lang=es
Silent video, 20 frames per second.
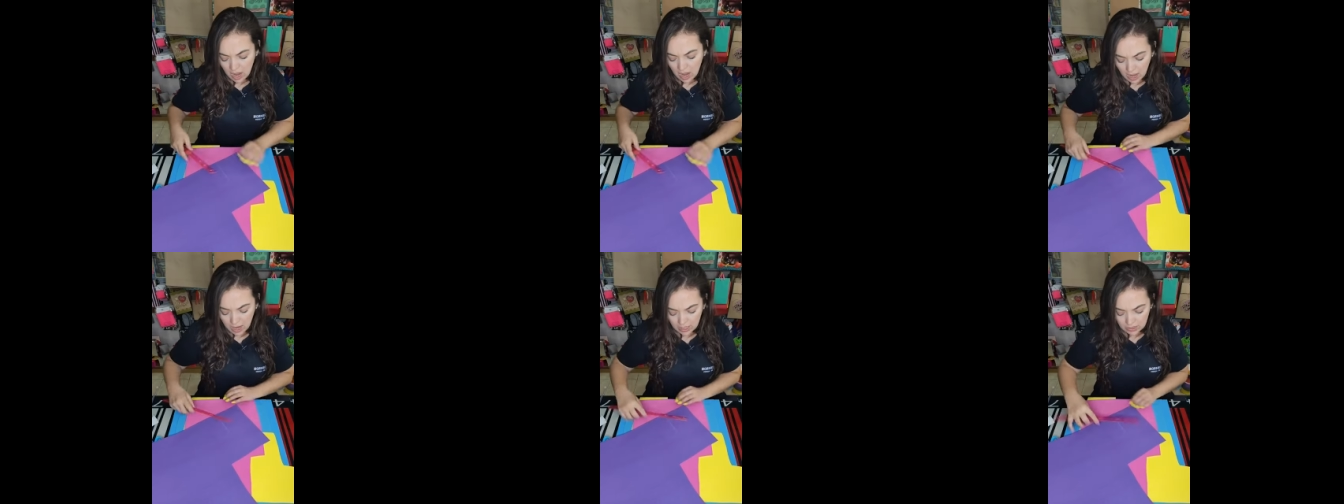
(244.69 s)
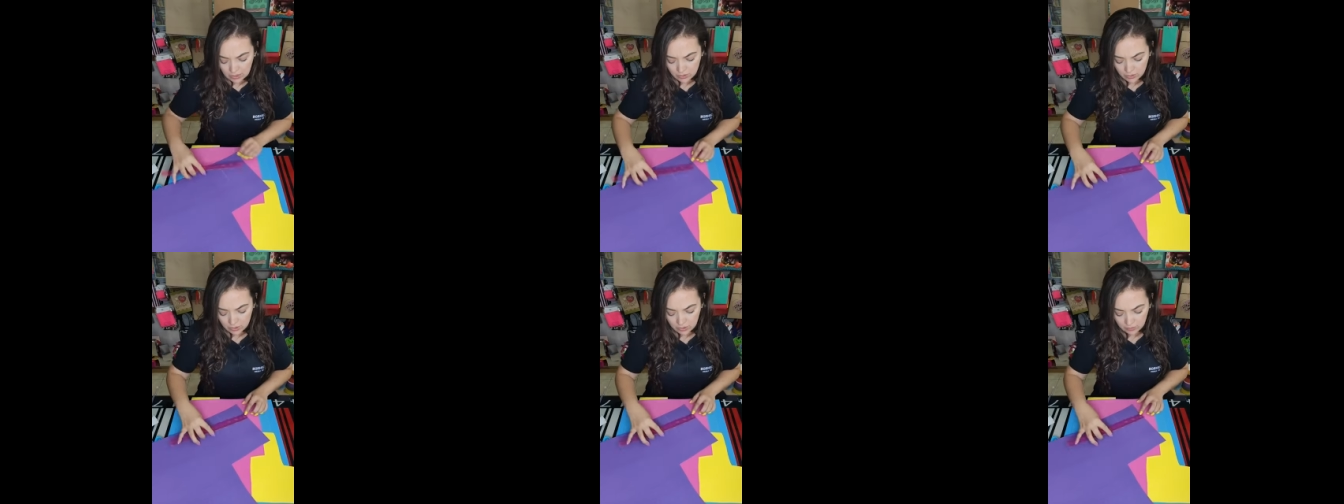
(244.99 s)

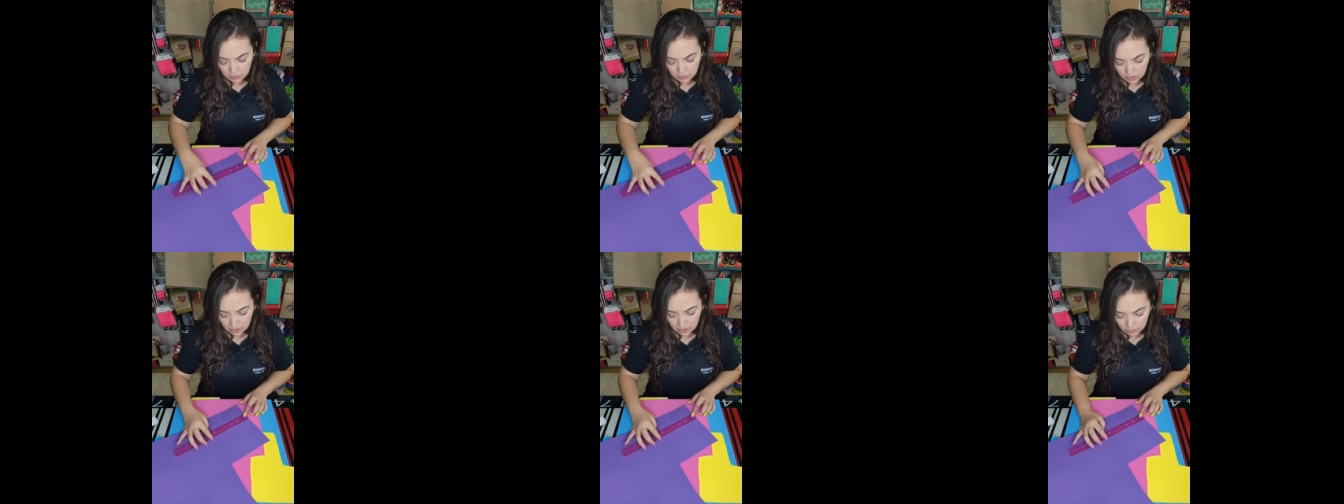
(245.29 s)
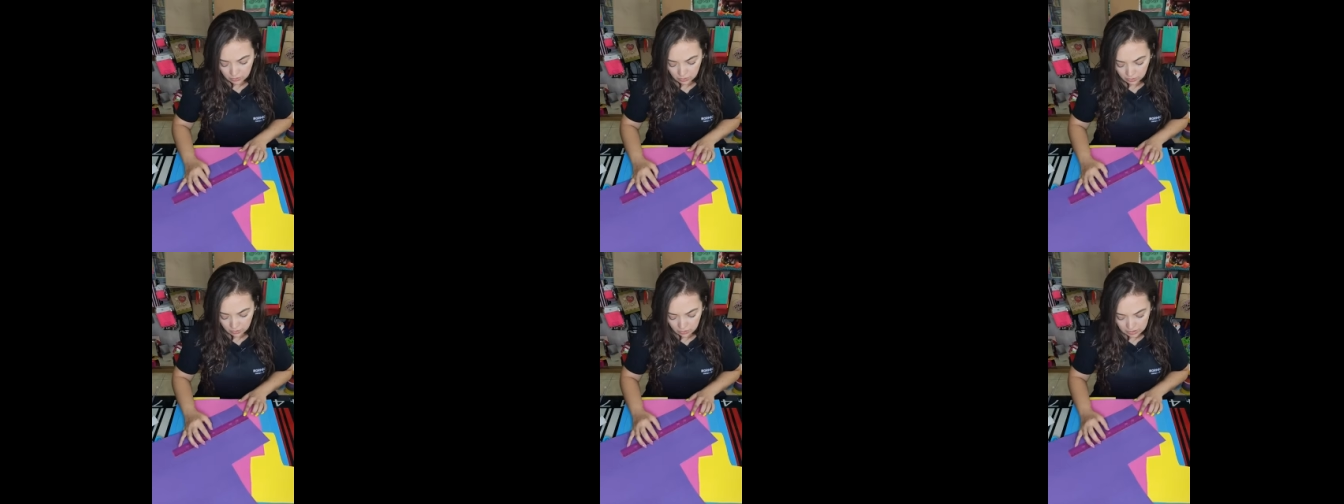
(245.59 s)
Ay, ¿usted por qué
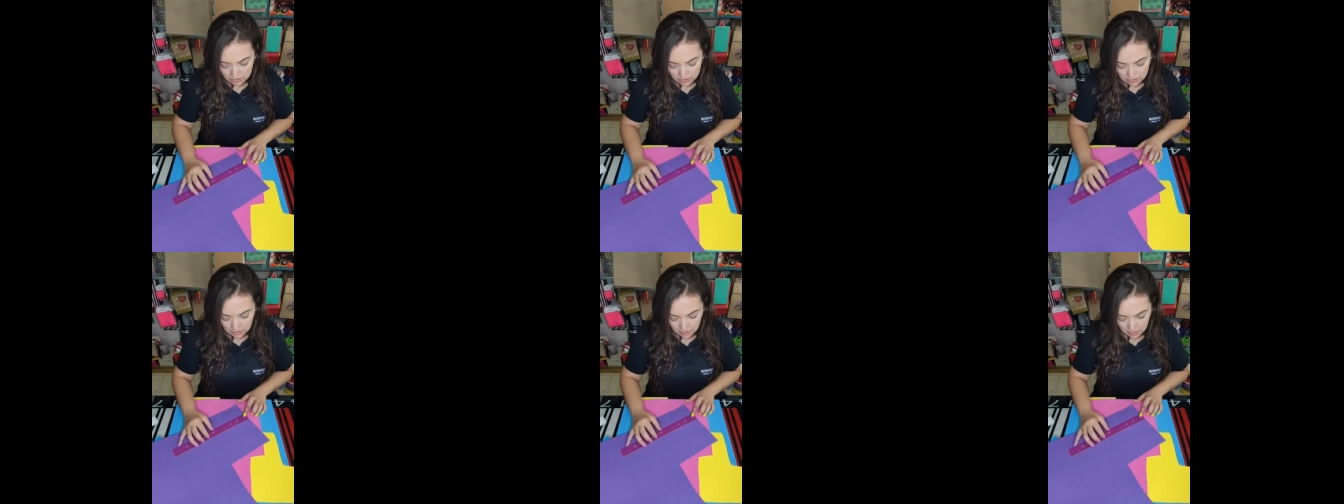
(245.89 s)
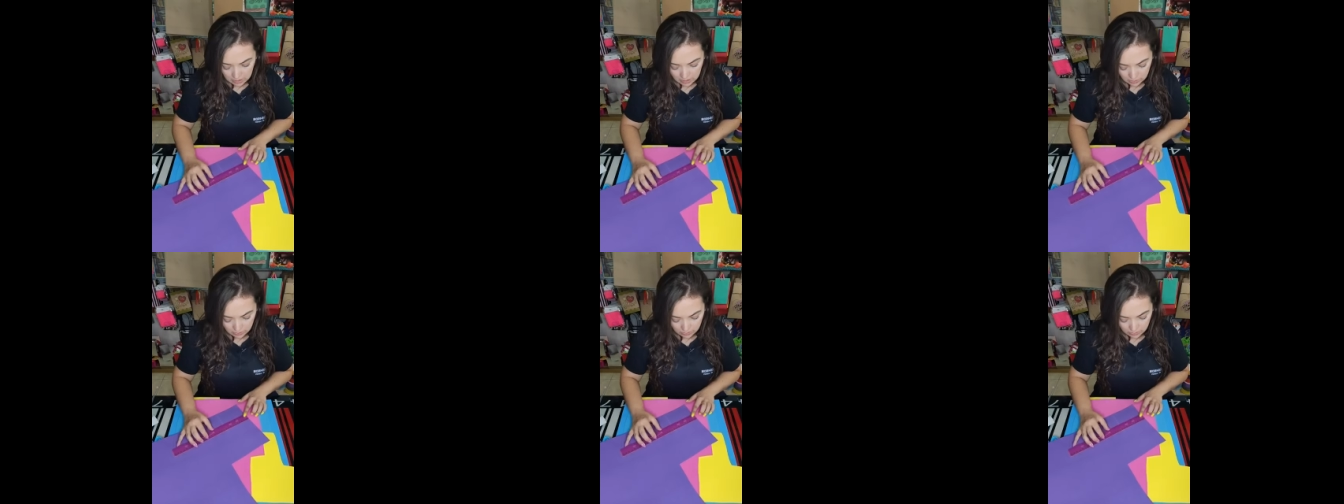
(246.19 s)
no está